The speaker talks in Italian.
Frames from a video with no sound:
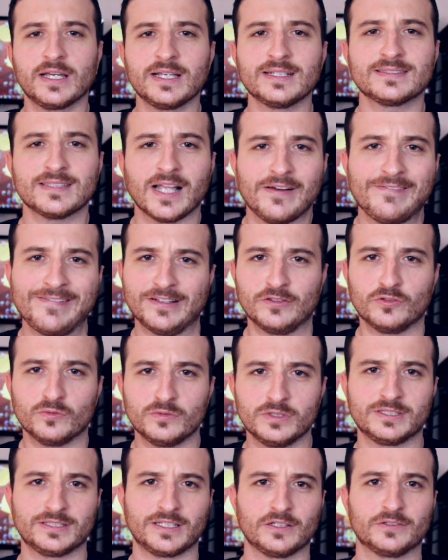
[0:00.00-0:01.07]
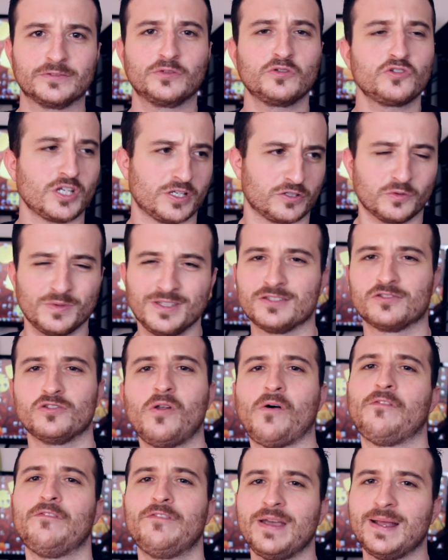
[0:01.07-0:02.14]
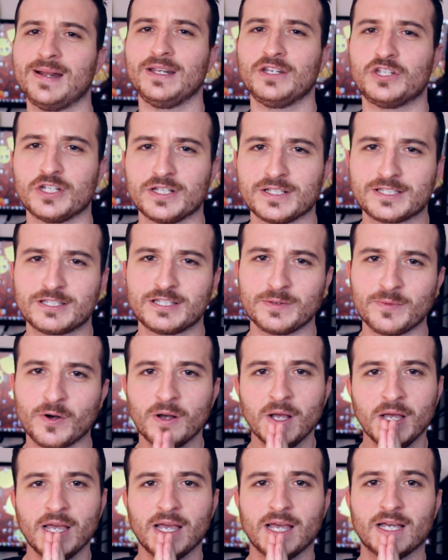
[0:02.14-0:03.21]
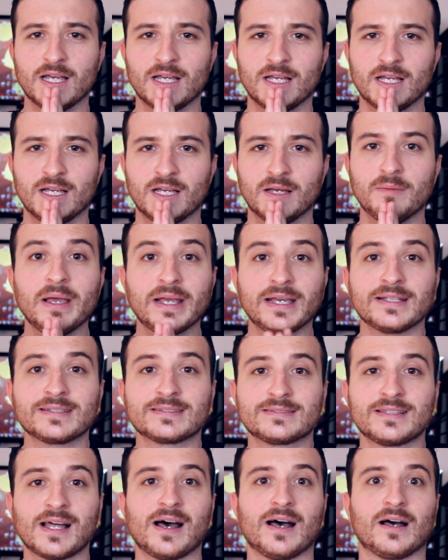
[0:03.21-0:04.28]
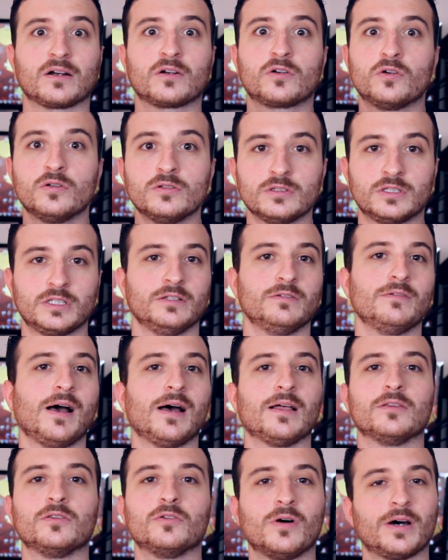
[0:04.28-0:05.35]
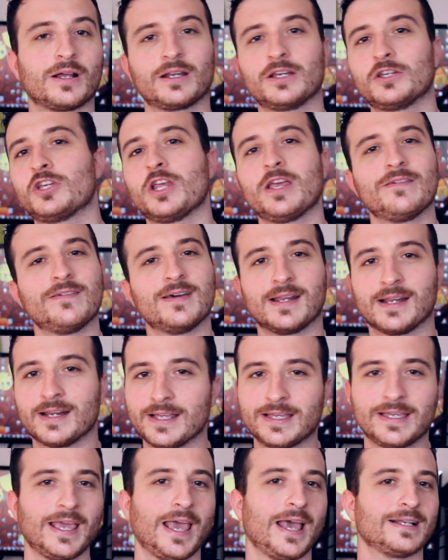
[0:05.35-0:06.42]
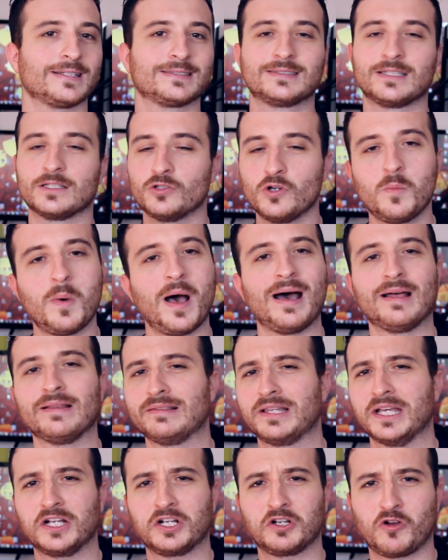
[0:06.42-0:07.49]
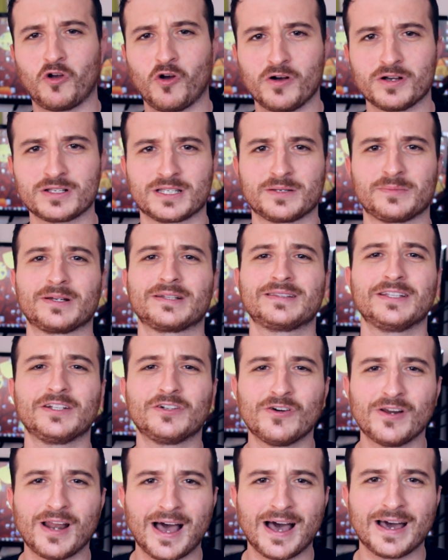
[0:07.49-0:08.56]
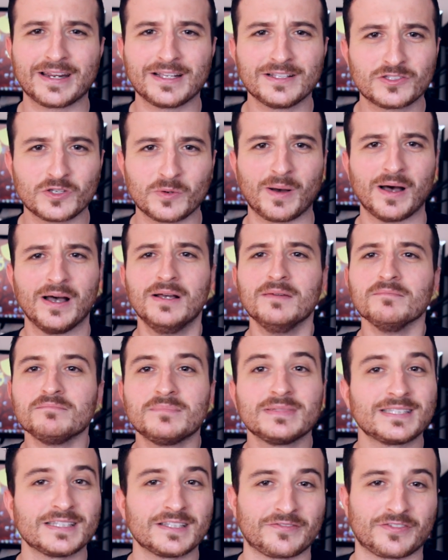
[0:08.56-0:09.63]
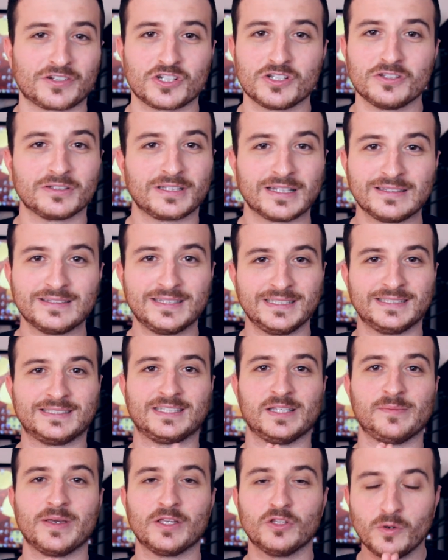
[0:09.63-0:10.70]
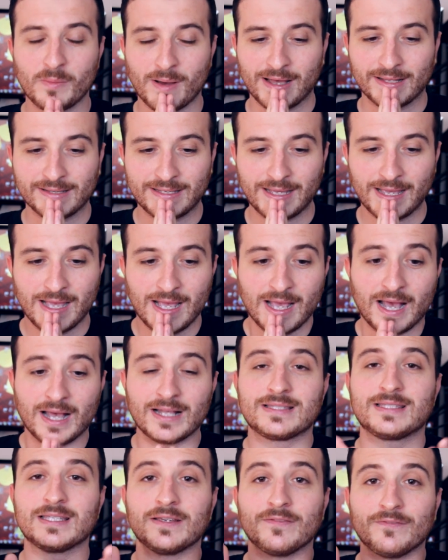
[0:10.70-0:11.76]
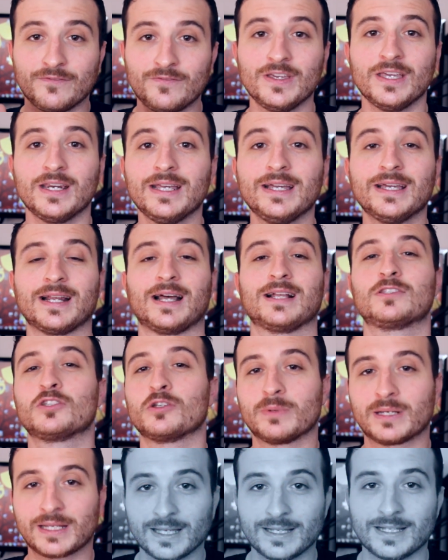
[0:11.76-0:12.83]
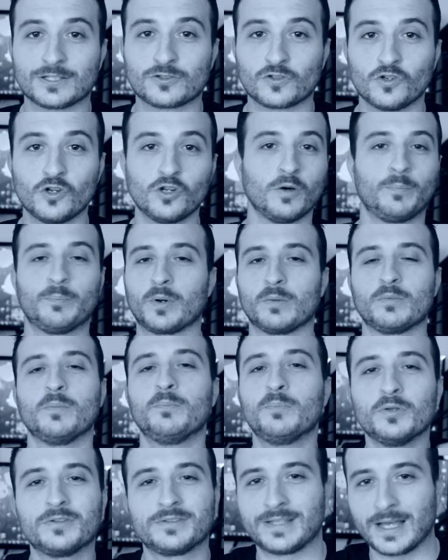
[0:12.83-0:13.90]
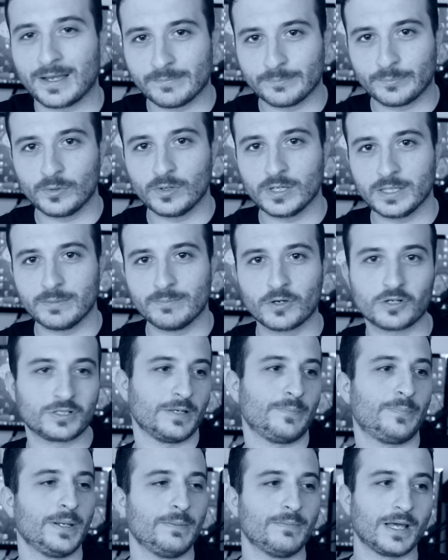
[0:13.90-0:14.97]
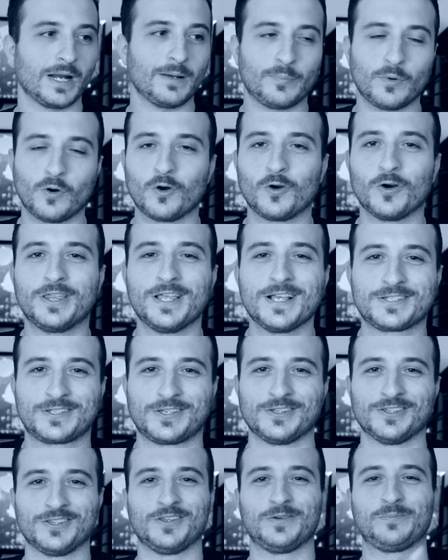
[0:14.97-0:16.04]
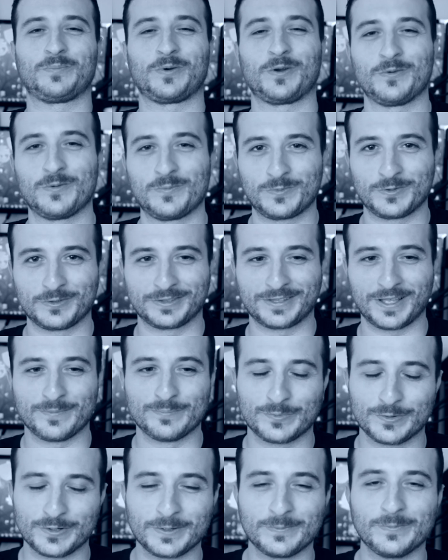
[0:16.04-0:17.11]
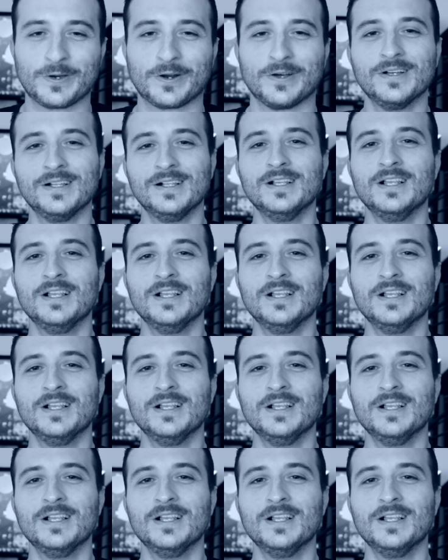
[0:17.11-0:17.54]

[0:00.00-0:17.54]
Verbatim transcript: che sta avendo un discreto successo, quindi sono felicissimo eh, e che sta continuando a ricevere richieste, domande, cose particolari, insomma mi state facendo tantissime domande, anzi vi ringrazio perché adesso non ho proprio più tempo libero, se prima era poco adesso non ho proprio più tempo libero.